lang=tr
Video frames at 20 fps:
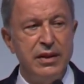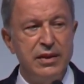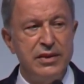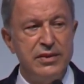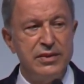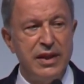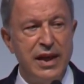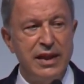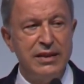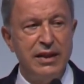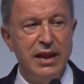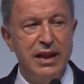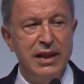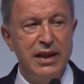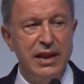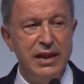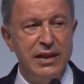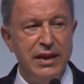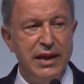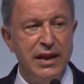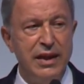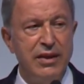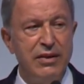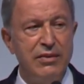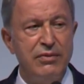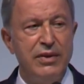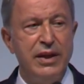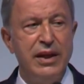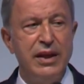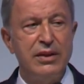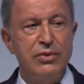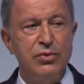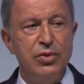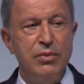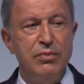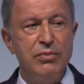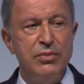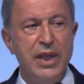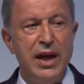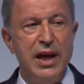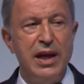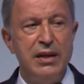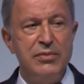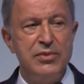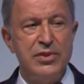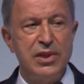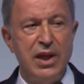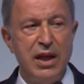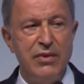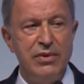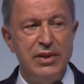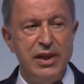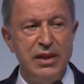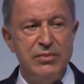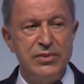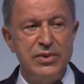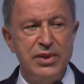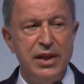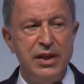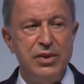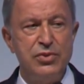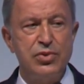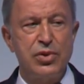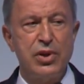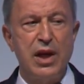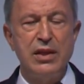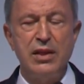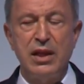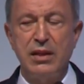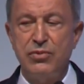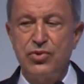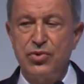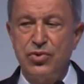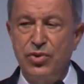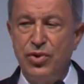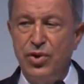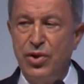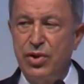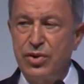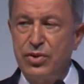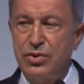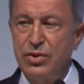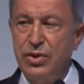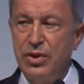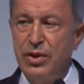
zat ve tüm değerli misafirlerimize şükranlarımı sunuyor